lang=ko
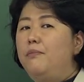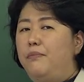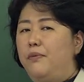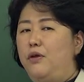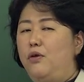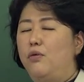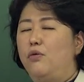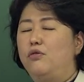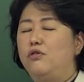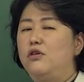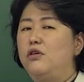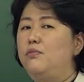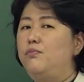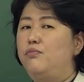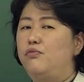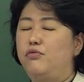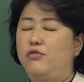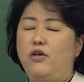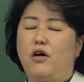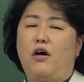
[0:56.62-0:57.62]
비용을
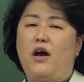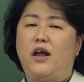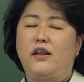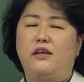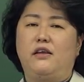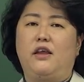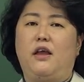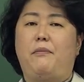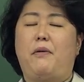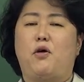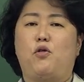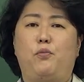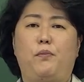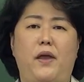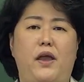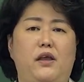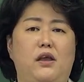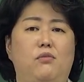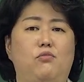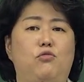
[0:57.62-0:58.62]
부여하는 게 바로
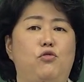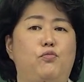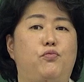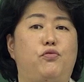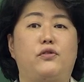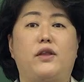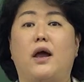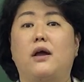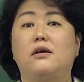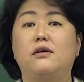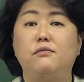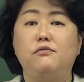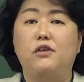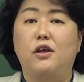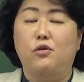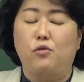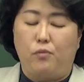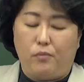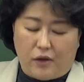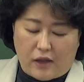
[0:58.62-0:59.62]
폐기물 부담금
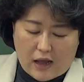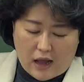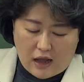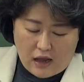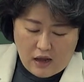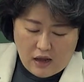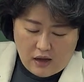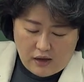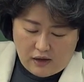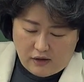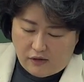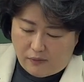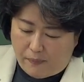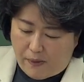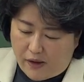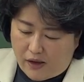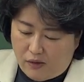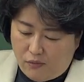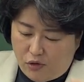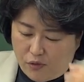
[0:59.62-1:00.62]
제도입니다. 그래서
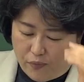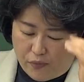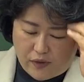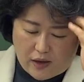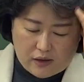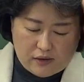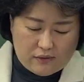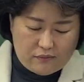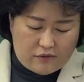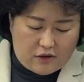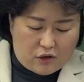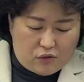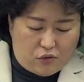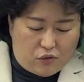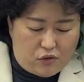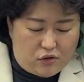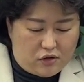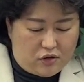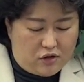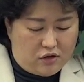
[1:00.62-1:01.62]
폐기물 부담금
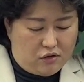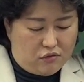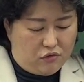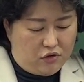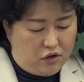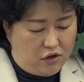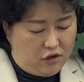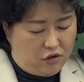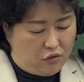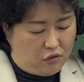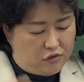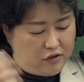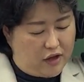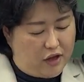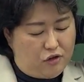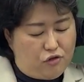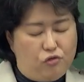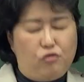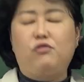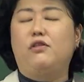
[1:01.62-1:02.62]
제도는 우리
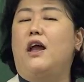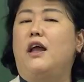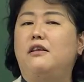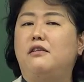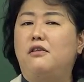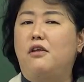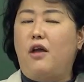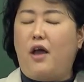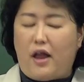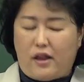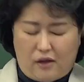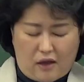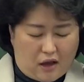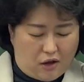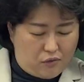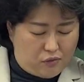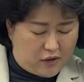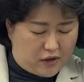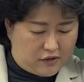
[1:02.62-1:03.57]
교재에 쭉 다 있어요. 한 아홉